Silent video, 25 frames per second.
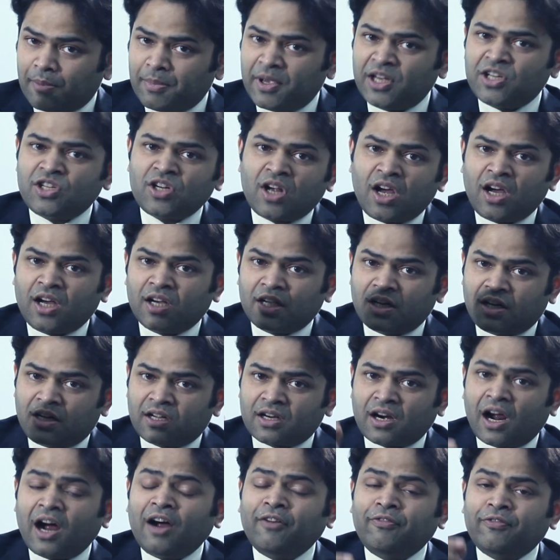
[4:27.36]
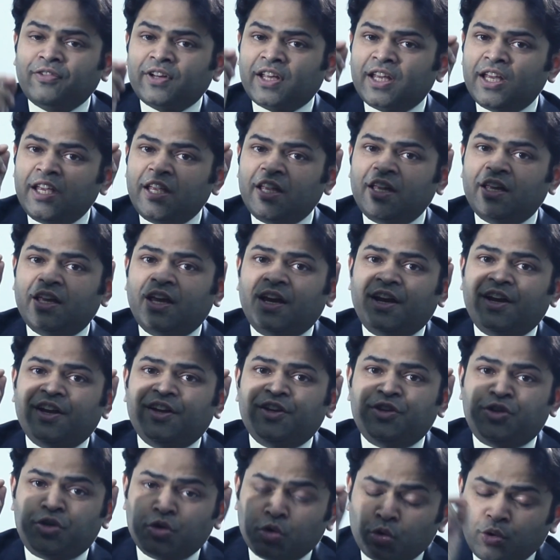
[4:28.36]
हमेशा ग्राफ्ट की
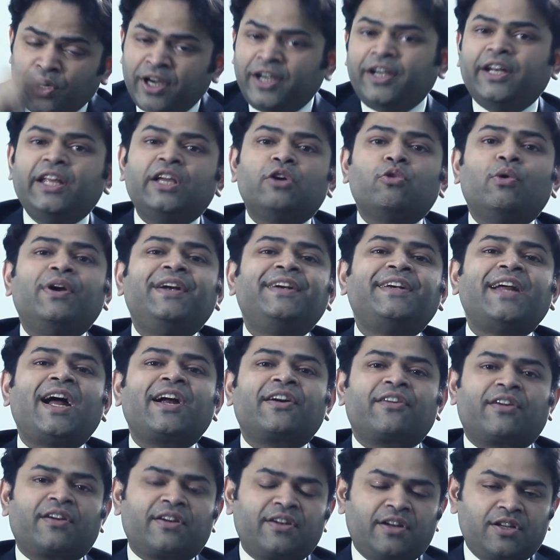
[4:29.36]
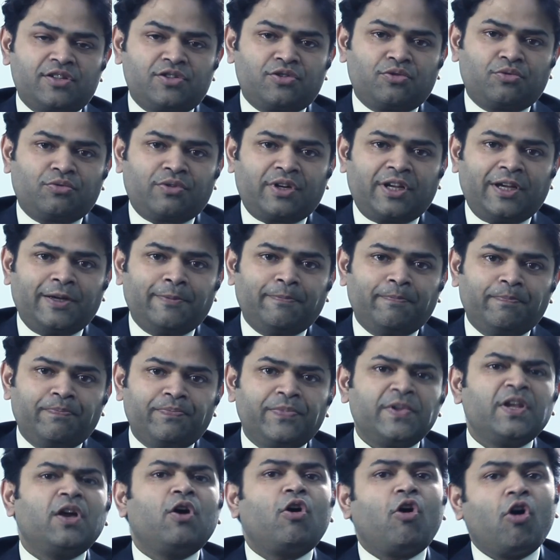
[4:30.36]
यूनिटी को इंटैक्ट रखना जरूरी
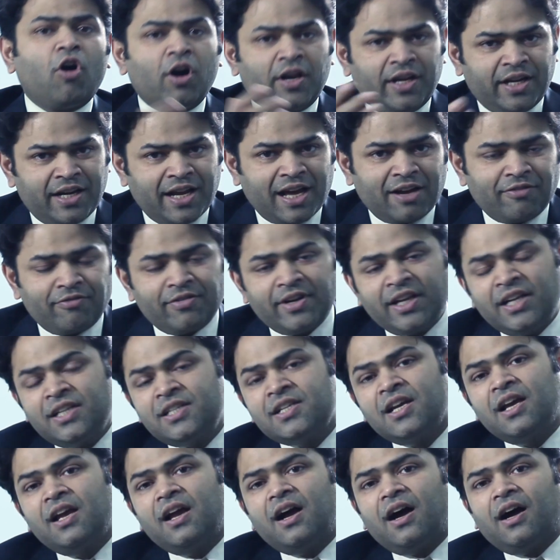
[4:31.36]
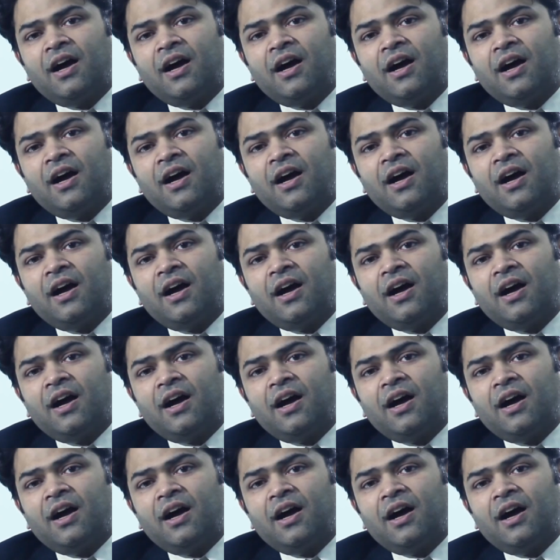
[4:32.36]
है ऑन एन एवरेज